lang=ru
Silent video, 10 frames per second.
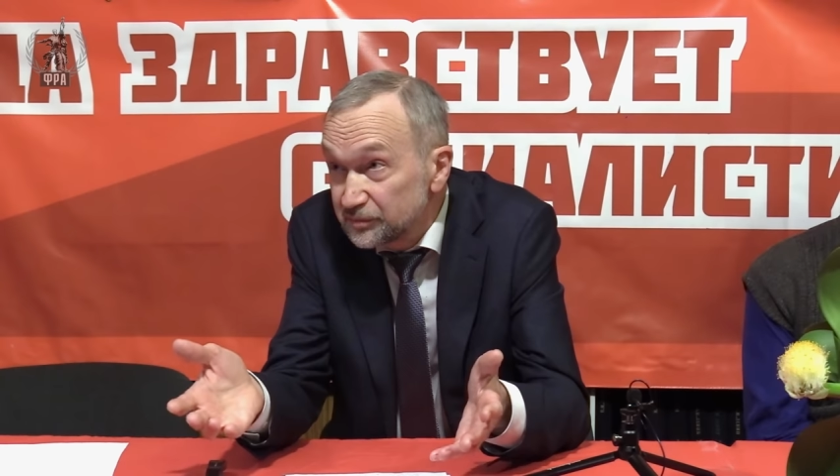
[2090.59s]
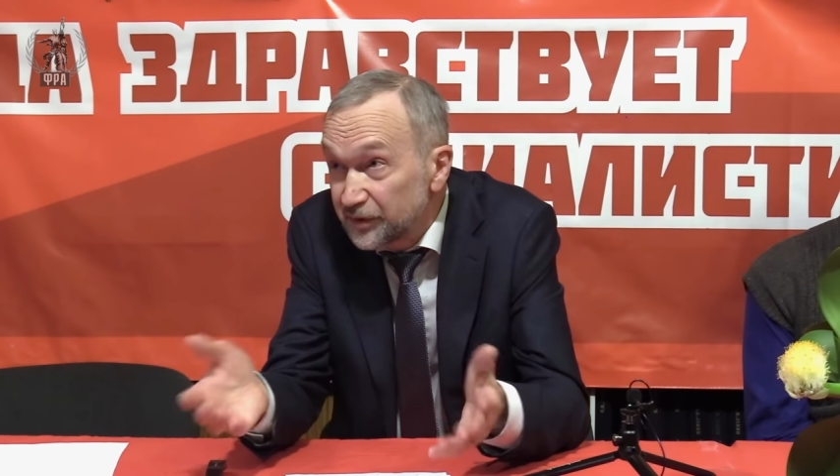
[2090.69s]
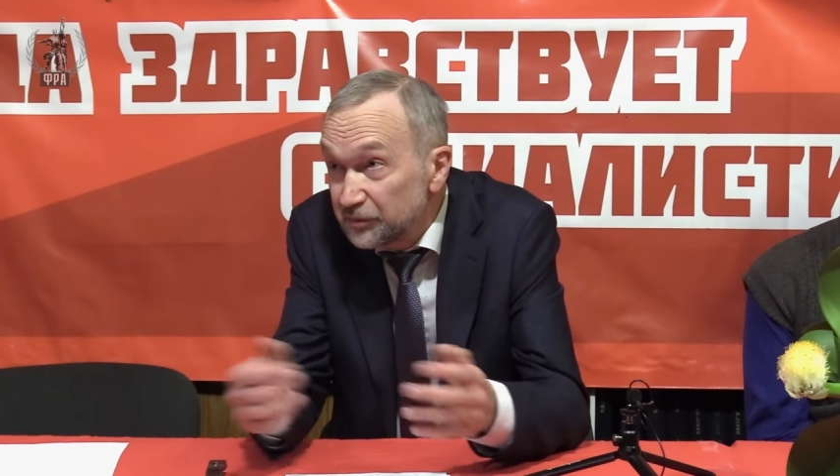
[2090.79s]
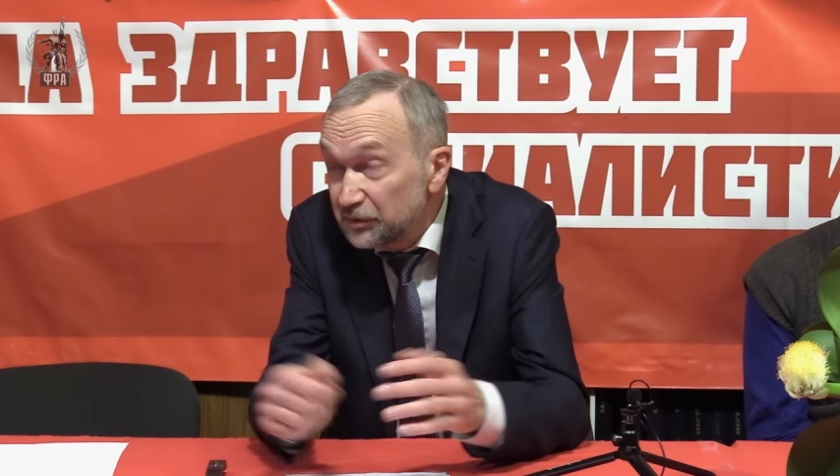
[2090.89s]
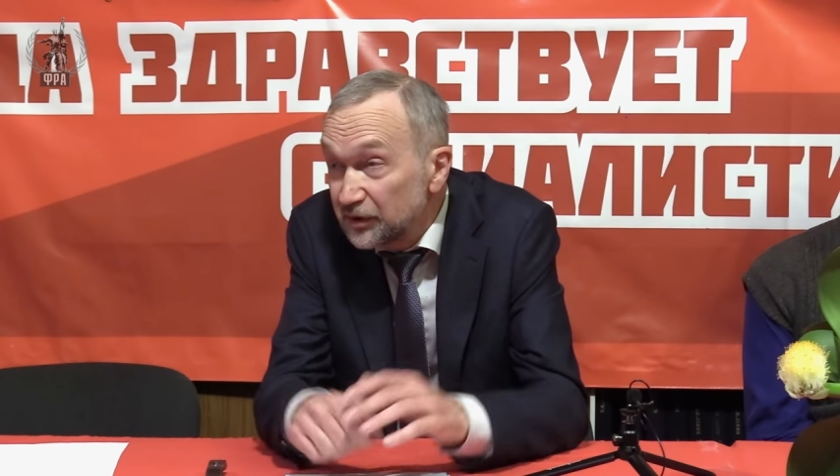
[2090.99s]

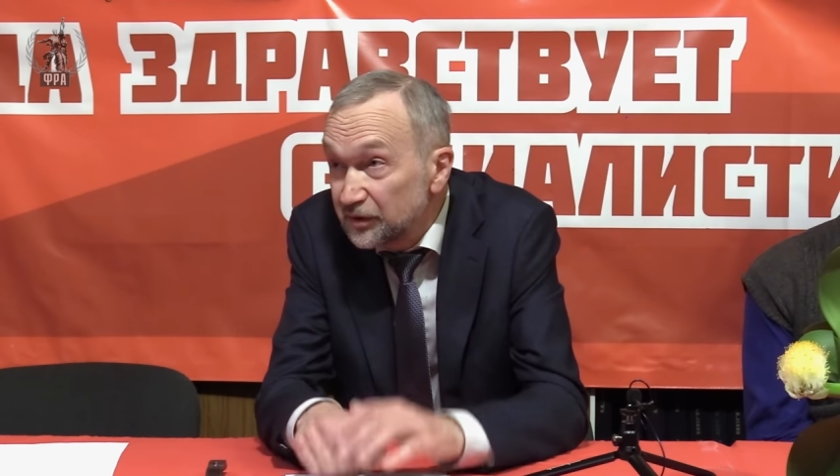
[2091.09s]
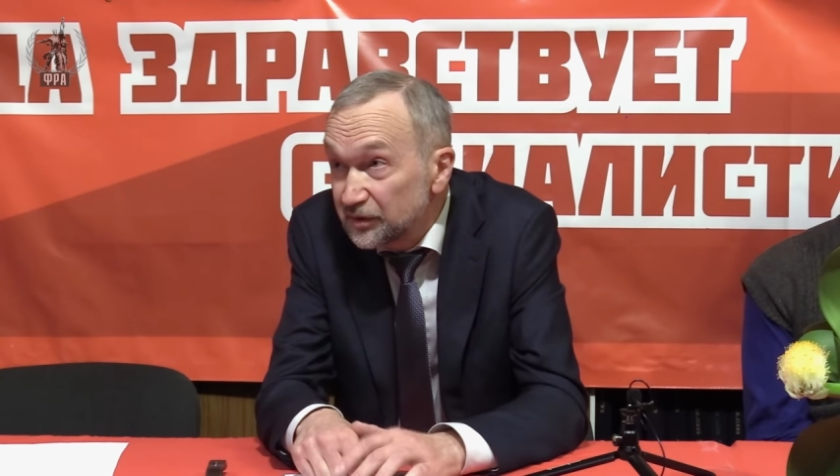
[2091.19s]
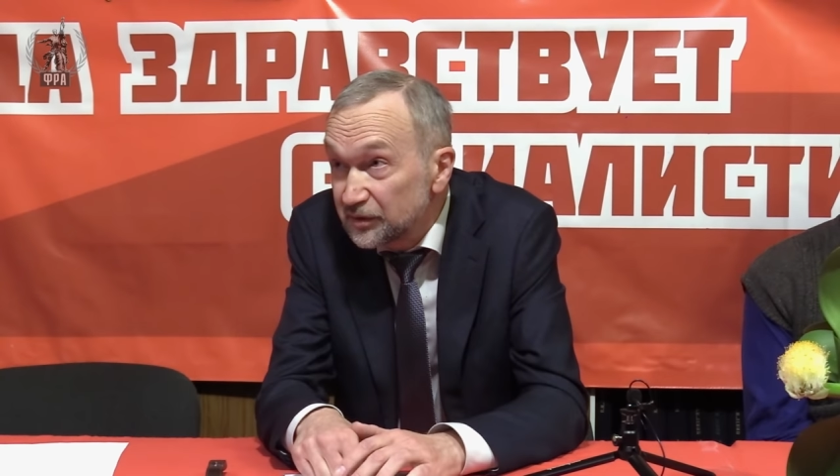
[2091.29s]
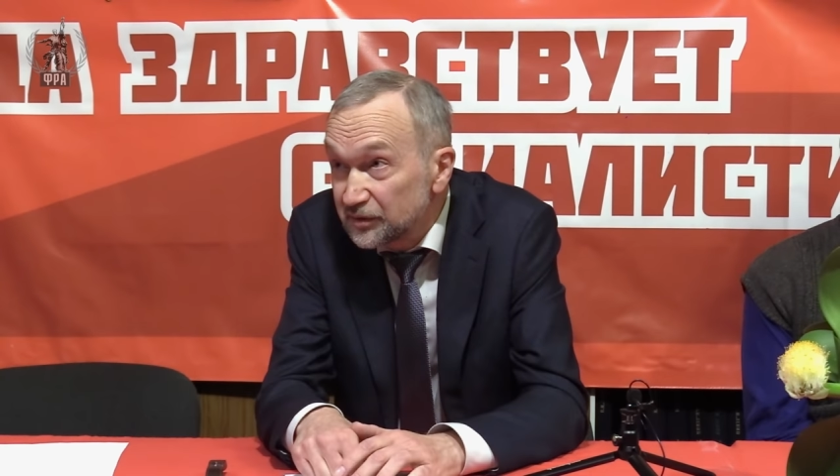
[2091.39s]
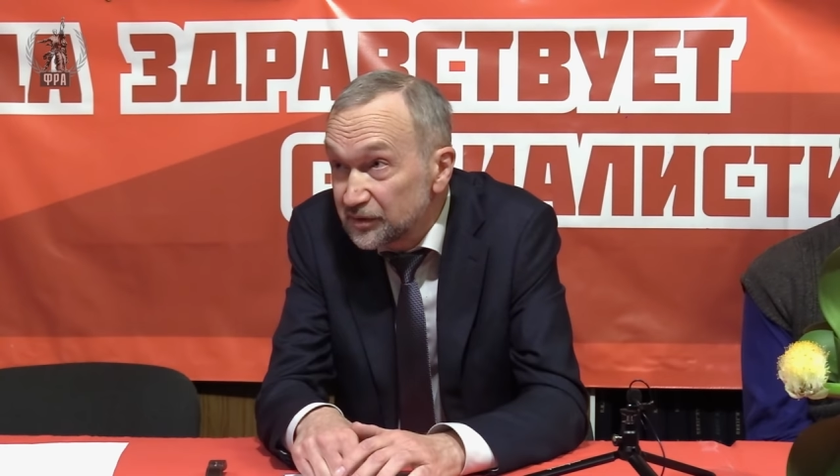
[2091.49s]
прибыль.
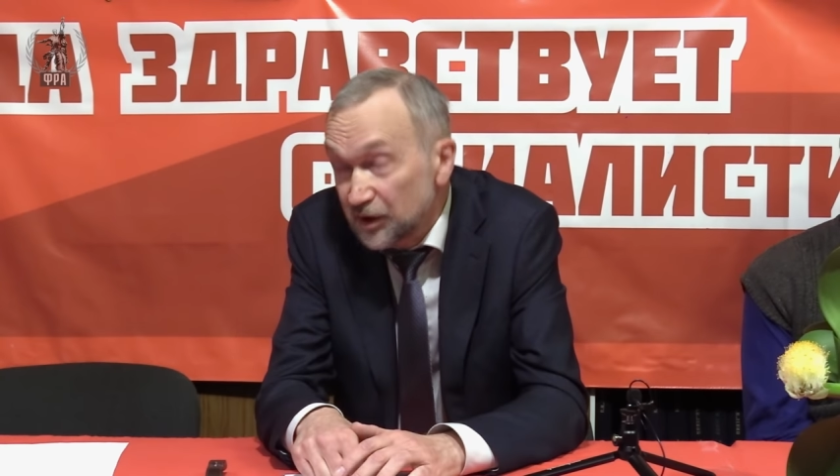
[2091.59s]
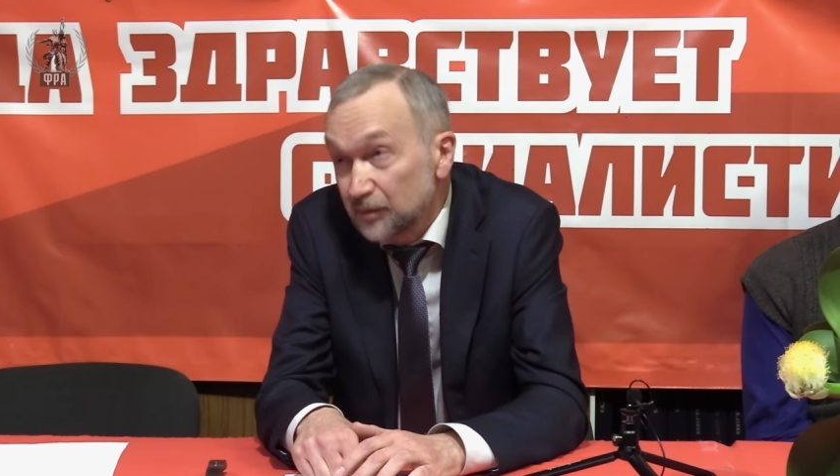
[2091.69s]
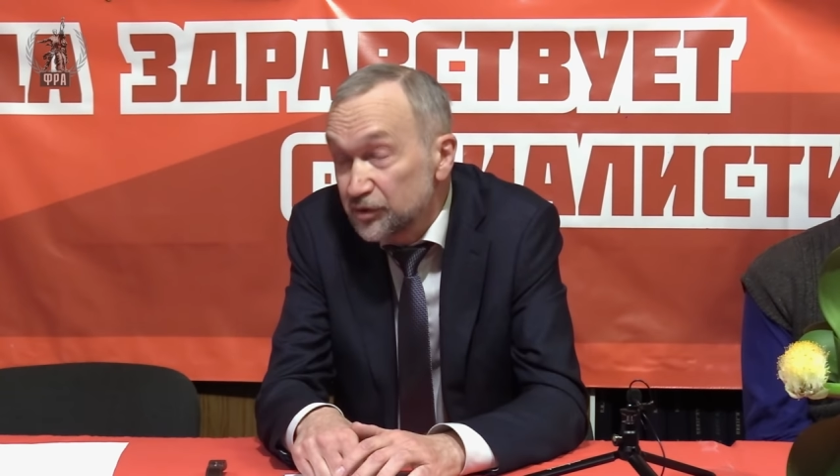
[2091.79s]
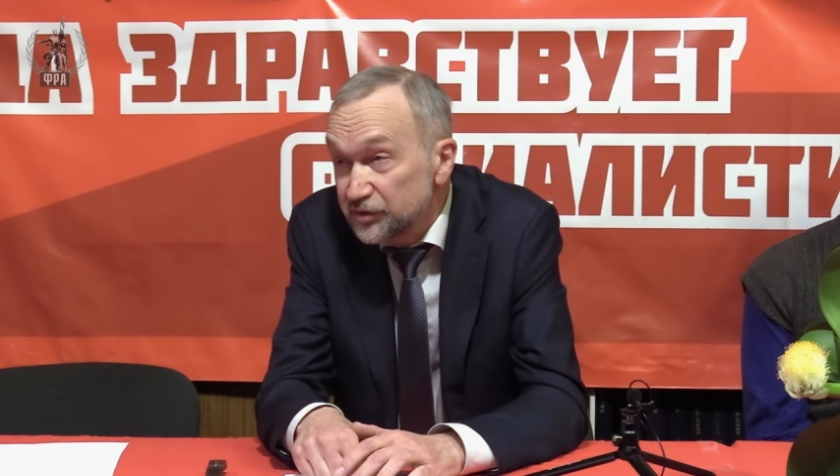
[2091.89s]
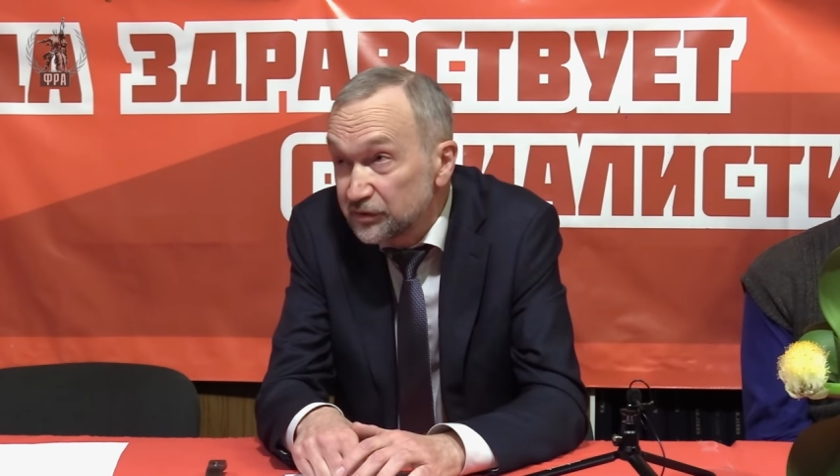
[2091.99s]
Для
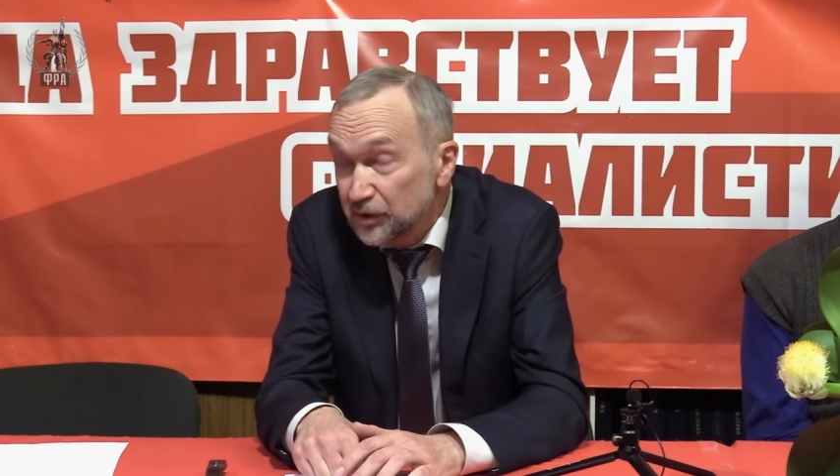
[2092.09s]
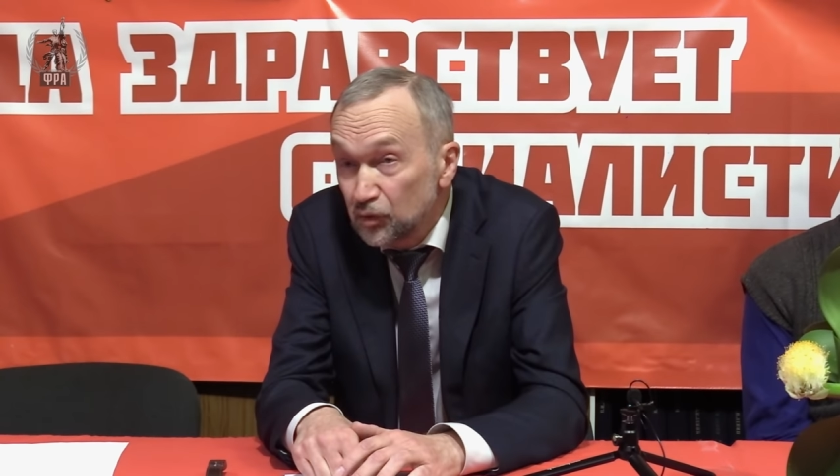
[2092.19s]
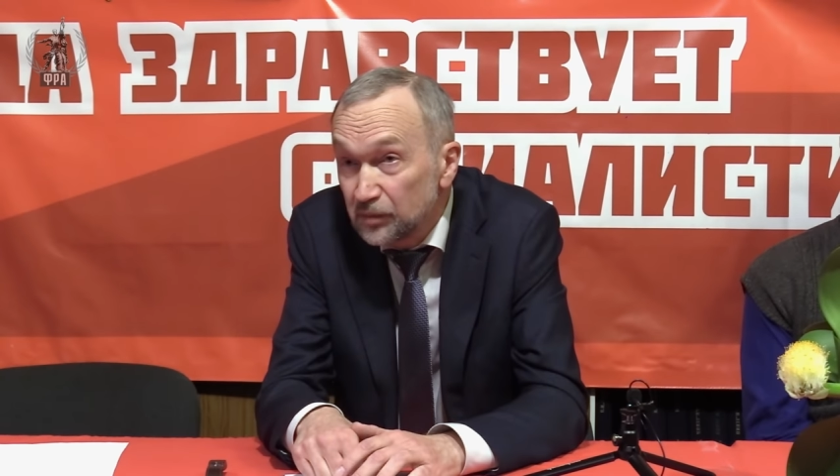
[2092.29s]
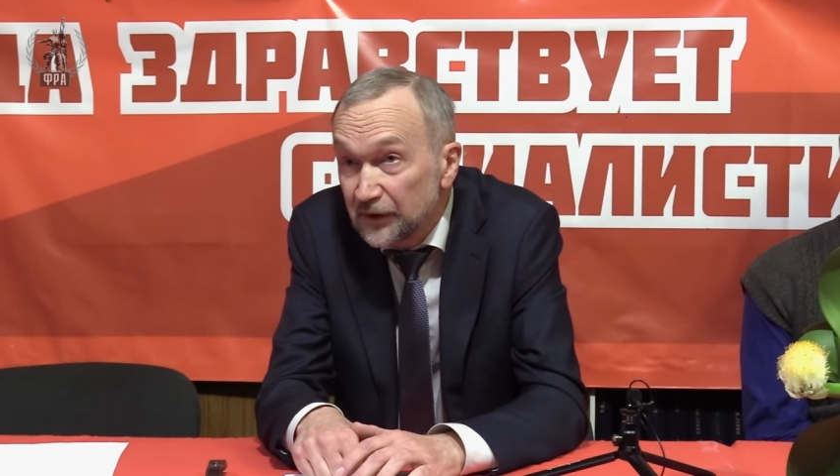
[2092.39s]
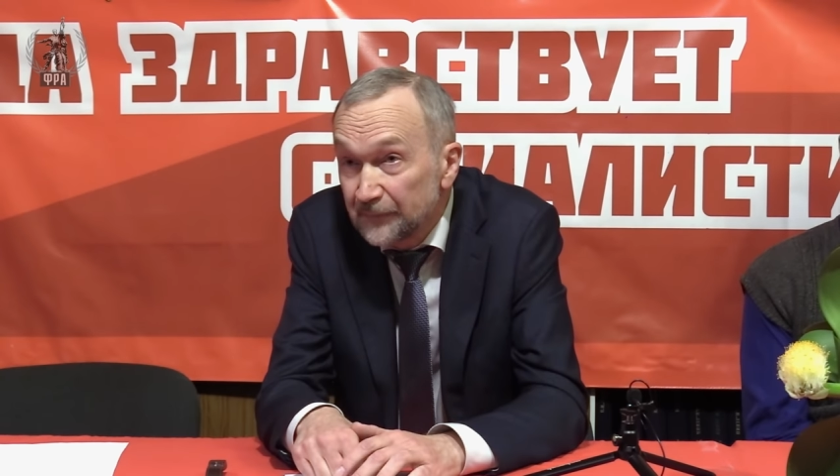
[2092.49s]
рабочего – это
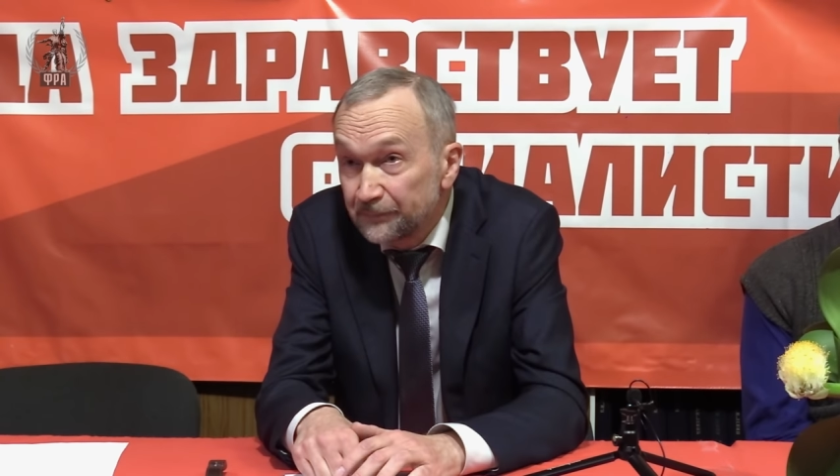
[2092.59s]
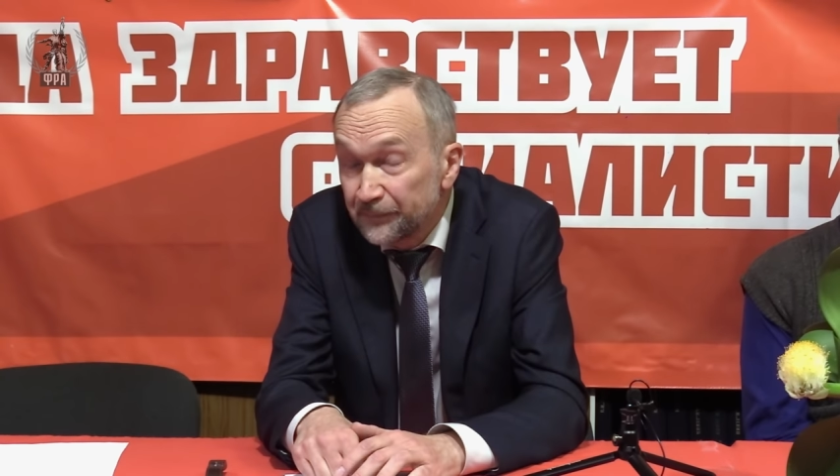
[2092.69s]
убыль.